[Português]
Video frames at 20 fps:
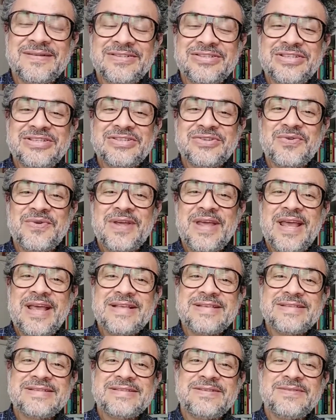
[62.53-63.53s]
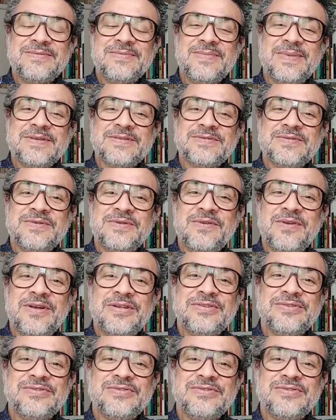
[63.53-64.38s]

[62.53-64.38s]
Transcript: a gente conhece o pastor Lloyd